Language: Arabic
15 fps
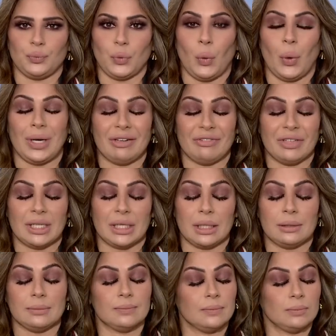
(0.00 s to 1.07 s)
وعلى
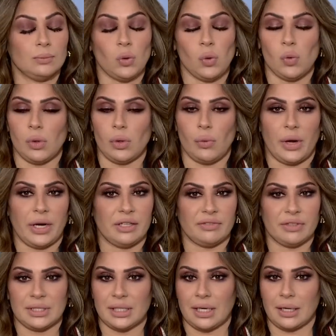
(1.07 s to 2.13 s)
فكرة مو هو الوحيد
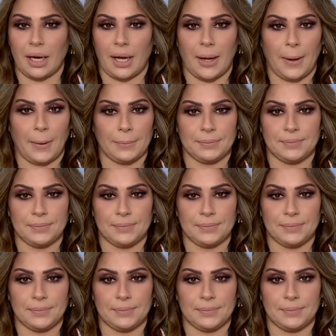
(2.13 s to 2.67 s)
في التاريخ